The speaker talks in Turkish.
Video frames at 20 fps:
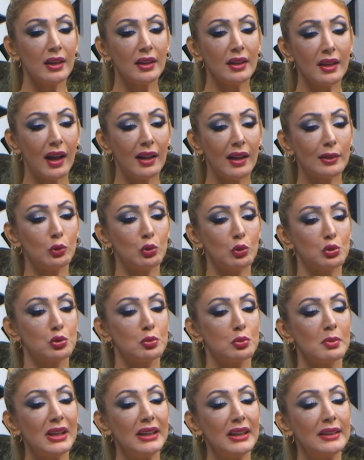
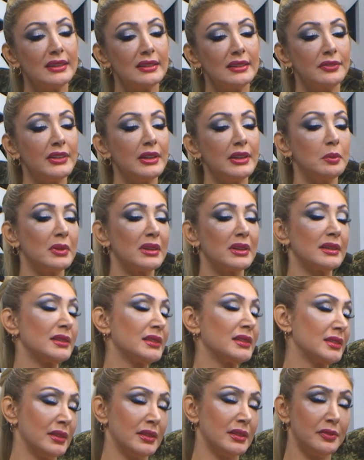kalkıyorsun belirli
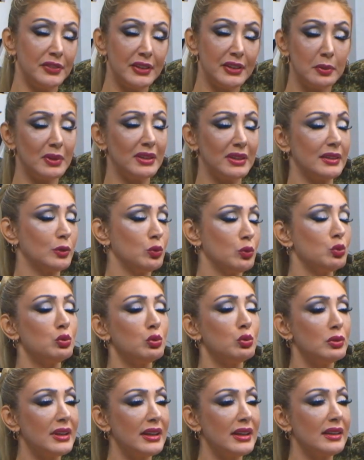e, firmaların Hı-hı.
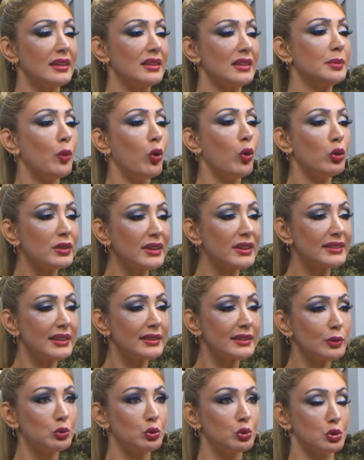ürünlerini Hı-hı. alıp orada
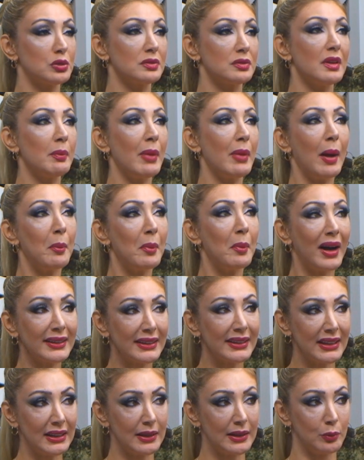tanıtıyorsun ve ben
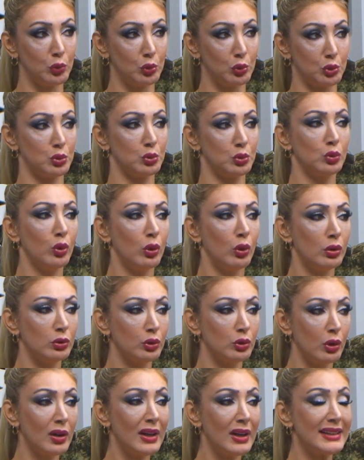mankenim diyorsun. Ne
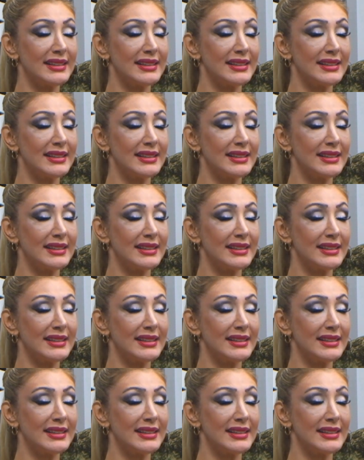oluyor? Evet.